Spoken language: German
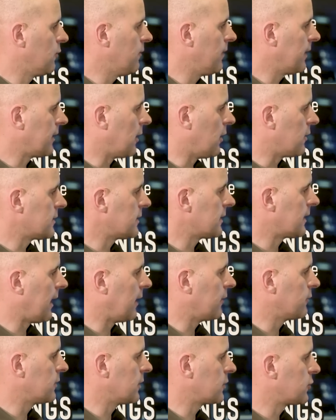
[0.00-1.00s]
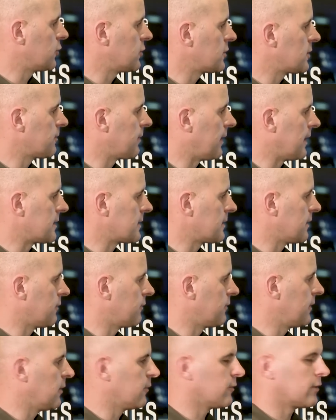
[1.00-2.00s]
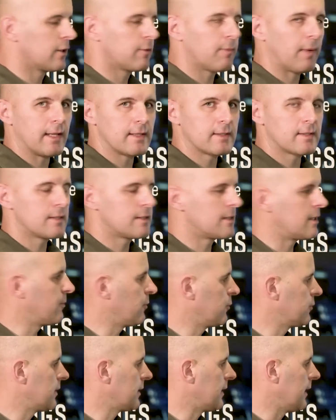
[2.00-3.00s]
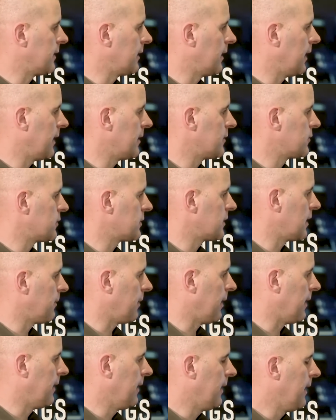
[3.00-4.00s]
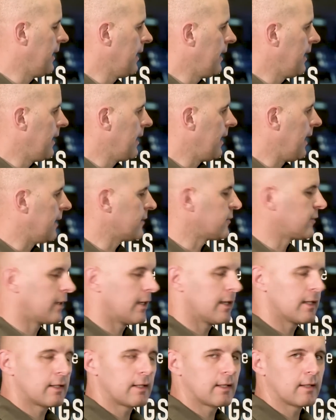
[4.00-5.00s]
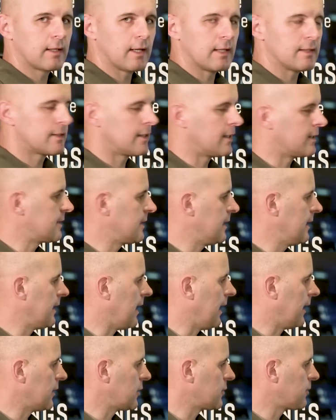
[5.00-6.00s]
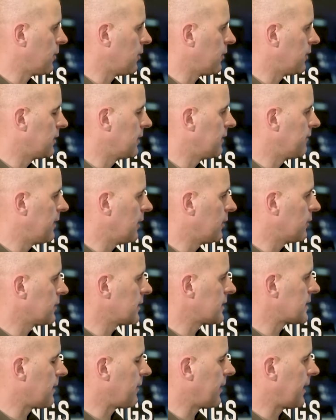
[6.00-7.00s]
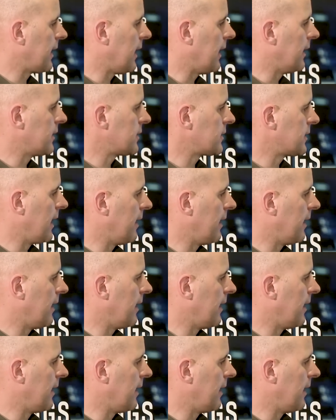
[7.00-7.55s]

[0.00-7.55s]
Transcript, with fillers: Über 1300 Schützenpanzer, 400 Panzer, 700 Artilleriesysteme. Er hat sogar ganz gezielt angesprochen die Wirkung des amerikanischen